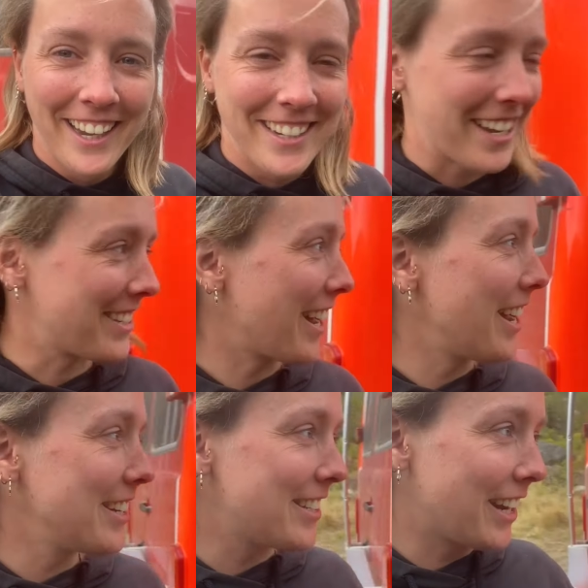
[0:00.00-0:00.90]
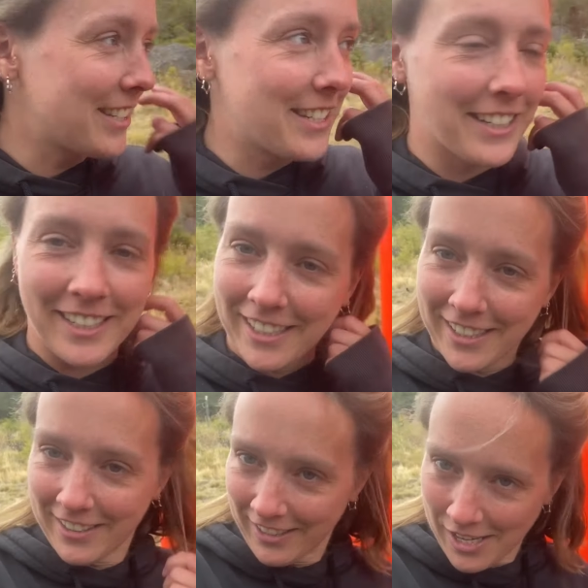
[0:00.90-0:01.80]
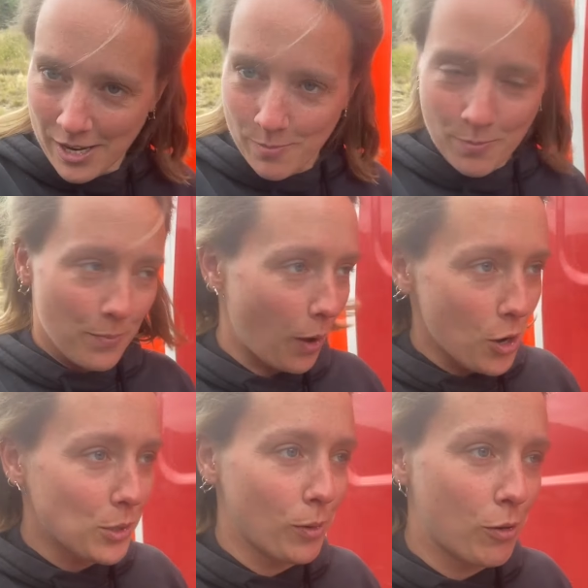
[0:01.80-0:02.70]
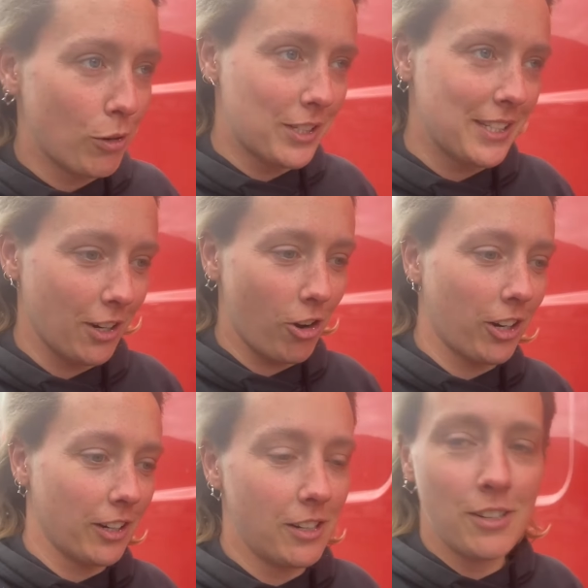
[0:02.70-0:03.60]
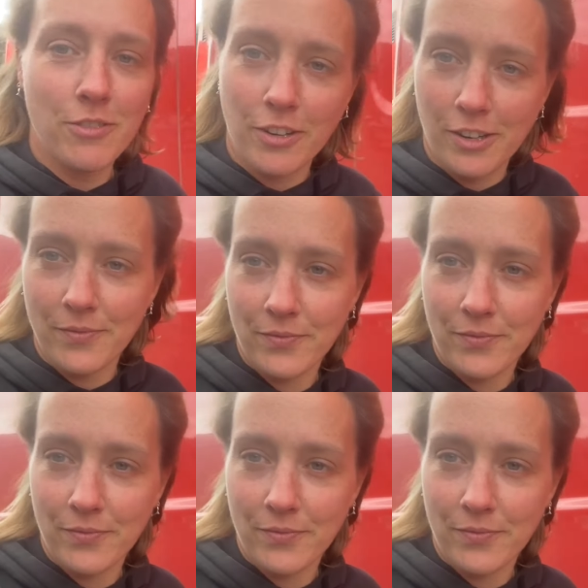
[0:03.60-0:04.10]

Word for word: das heißt, jetzt äh, brauche ich mal kurz hier eure Hilfe.